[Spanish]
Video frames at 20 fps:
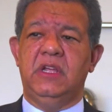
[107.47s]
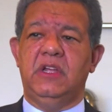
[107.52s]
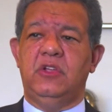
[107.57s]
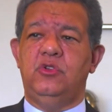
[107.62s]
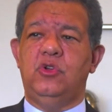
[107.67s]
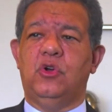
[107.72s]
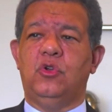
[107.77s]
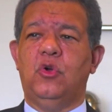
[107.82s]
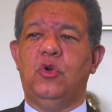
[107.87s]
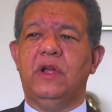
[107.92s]

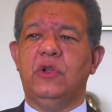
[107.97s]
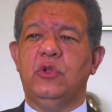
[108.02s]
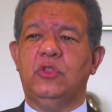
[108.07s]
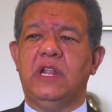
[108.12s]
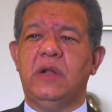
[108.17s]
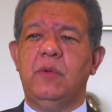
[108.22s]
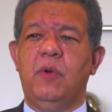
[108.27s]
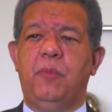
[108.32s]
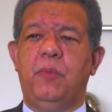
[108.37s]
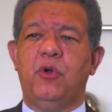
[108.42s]
Yo creo que no
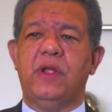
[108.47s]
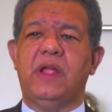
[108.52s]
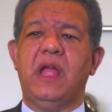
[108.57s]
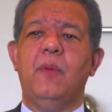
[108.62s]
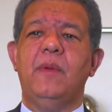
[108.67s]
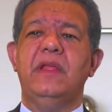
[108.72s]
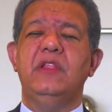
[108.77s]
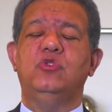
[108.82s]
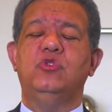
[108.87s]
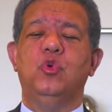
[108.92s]
tenemos por qué
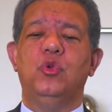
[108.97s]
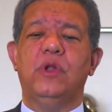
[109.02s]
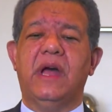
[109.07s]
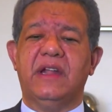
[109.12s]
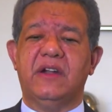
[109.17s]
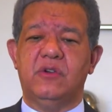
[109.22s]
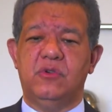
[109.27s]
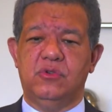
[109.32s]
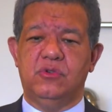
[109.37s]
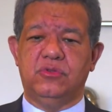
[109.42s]

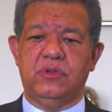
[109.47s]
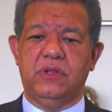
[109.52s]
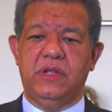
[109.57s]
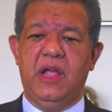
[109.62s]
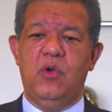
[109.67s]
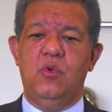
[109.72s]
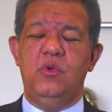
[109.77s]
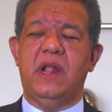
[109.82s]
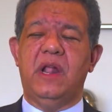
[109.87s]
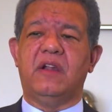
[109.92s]
aventurarnos
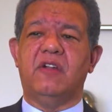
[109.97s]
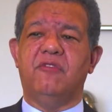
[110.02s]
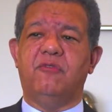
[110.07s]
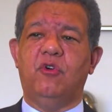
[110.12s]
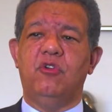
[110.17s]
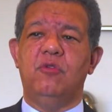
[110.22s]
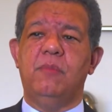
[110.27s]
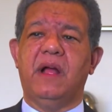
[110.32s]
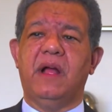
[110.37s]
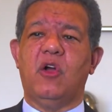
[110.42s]
en una
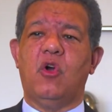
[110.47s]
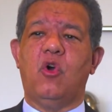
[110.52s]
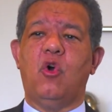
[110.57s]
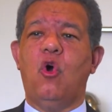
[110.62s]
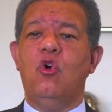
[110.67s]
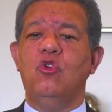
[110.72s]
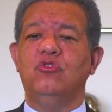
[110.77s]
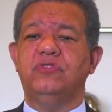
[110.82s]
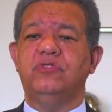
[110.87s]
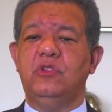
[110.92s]
reforma
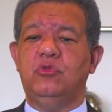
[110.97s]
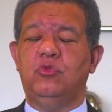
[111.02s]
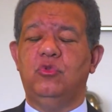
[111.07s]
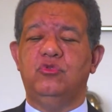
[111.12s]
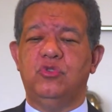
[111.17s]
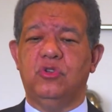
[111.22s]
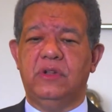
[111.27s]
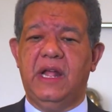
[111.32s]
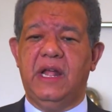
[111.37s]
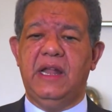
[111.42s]

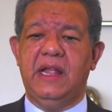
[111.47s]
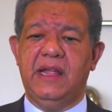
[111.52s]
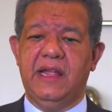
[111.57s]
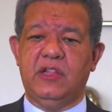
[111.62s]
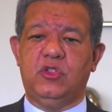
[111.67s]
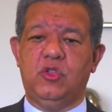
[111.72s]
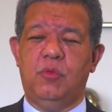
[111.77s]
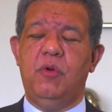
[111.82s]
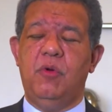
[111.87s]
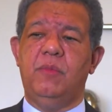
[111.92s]
constitucional en
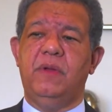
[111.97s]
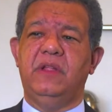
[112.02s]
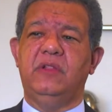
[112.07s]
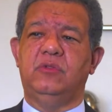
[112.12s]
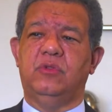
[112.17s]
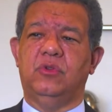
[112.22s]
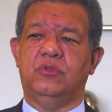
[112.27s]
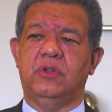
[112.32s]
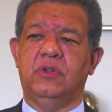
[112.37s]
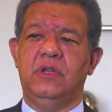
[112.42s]
estos
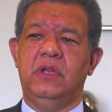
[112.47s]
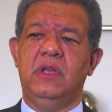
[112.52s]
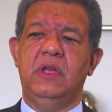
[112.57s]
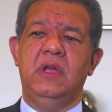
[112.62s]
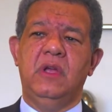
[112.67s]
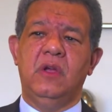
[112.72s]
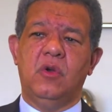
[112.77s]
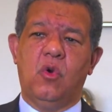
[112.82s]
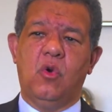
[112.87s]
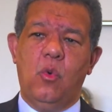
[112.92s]
momentos
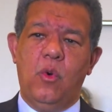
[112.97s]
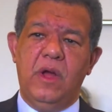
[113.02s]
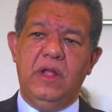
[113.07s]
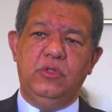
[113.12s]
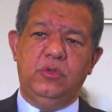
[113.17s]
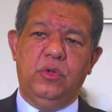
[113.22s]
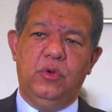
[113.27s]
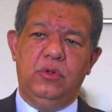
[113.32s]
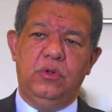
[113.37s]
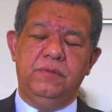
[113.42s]

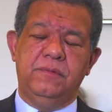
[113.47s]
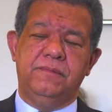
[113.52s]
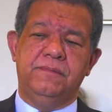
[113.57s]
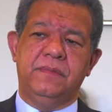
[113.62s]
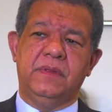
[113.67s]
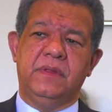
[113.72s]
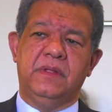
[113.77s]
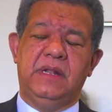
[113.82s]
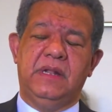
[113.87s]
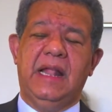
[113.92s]
cuando
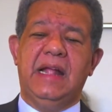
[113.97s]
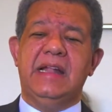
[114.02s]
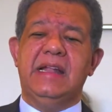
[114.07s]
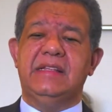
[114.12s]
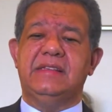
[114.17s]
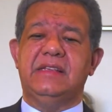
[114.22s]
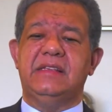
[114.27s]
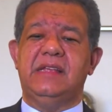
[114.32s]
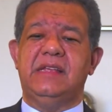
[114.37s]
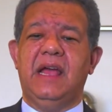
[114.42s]
las
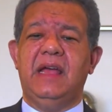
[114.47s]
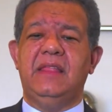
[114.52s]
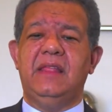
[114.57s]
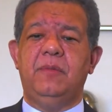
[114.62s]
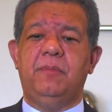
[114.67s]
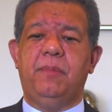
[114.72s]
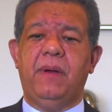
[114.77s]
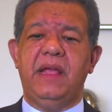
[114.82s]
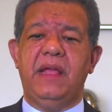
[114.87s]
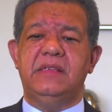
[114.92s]
necesidades
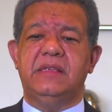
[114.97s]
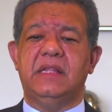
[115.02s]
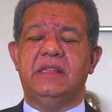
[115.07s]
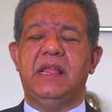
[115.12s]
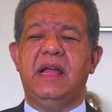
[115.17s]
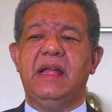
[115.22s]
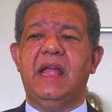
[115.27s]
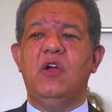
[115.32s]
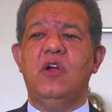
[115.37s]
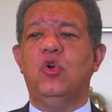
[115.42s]
del país
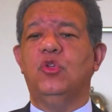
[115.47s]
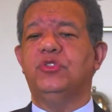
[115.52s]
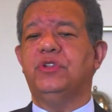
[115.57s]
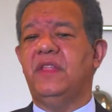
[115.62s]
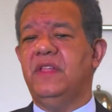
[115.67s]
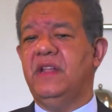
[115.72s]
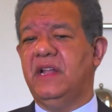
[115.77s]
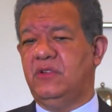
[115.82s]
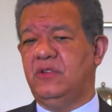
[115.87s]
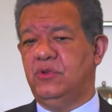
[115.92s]
están en otra
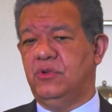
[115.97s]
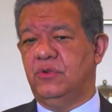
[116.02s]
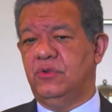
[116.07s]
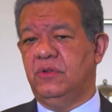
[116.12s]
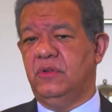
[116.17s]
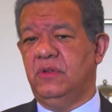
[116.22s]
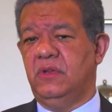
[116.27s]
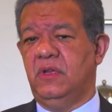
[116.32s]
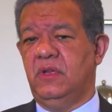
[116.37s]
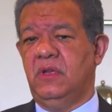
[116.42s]
dirección.
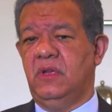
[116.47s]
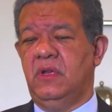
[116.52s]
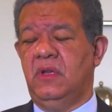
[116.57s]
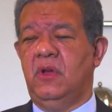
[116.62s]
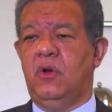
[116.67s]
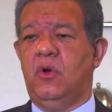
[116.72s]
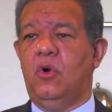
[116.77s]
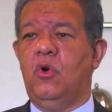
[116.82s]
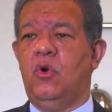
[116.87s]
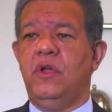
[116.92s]

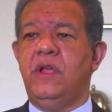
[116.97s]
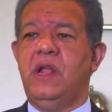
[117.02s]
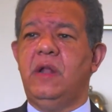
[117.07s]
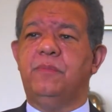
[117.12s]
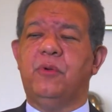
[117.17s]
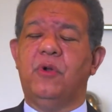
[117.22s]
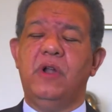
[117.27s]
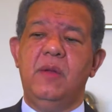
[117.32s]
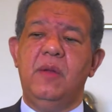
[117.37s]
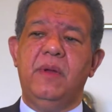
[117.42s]
Hoy el
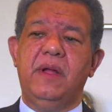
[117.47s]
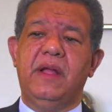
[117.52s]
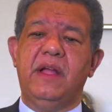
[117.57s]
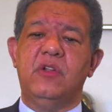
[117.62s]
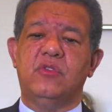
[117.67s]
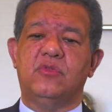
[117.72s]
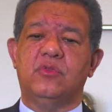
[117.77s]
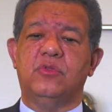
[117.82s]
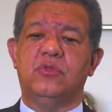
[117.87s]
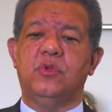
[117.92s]
problema que
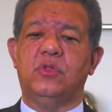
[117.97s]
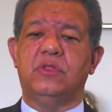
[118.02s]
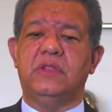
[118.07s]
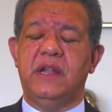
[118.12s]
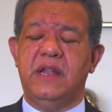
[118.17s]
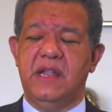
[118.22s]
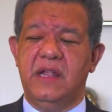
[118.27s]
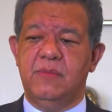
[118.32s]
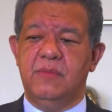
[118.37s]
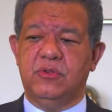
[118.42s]
nosotros
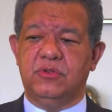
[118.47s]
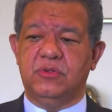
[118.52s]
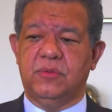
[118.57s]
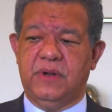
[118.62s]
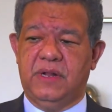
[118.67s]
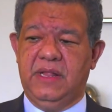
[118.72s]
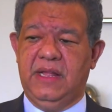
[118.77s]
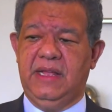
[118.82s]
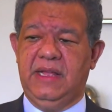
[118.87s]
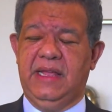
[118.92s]
tenemos,
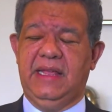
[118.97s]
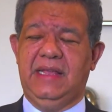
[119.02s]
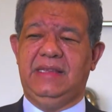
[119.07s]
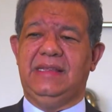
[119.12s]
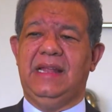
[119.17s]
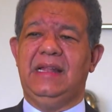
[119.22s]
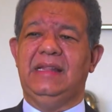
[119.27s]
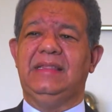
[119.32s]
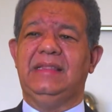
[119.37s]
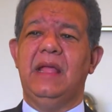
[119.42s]
¿verdad?, es
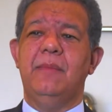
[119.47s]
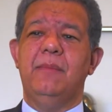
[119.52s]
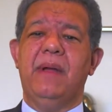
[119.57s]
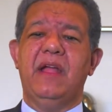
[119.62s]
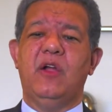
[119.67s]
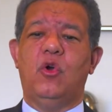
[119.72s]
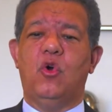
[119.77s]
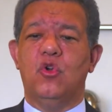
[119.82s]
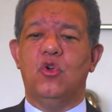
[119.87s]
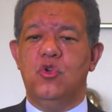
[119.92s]
el tema
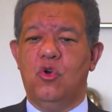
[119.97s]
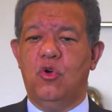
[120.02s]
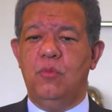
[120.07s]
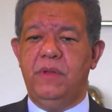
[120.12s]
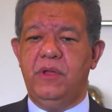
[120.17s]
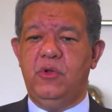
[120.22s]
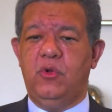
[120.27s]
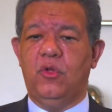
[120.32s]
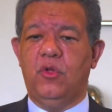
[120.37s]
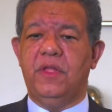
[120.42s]

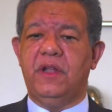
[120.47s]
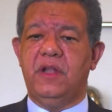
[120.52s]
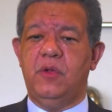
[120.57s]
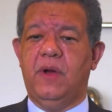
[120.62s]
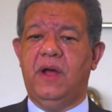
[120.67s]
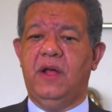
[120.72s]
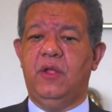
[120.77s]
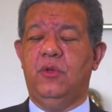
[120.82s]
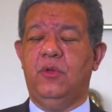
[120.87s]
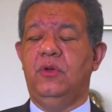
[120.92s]
económico
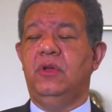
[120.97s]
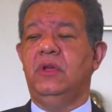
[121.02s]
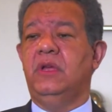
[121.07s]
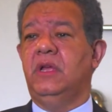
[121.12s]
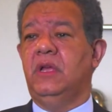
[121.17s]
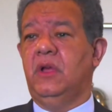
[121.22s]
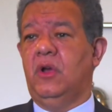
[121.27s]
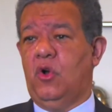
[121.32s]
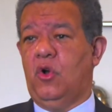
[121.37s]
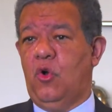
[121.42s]
derivado,
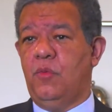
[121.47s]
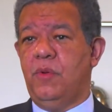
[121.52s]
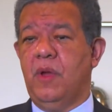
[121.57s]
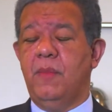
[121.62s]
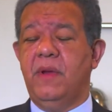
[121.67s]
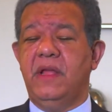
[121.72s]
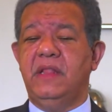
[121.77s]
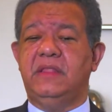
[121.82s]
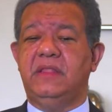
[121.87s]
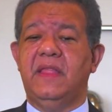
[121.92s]

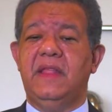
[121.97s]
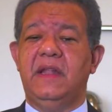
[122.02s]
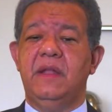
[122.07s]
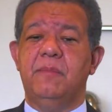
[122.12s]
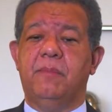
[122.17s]
obviamente, del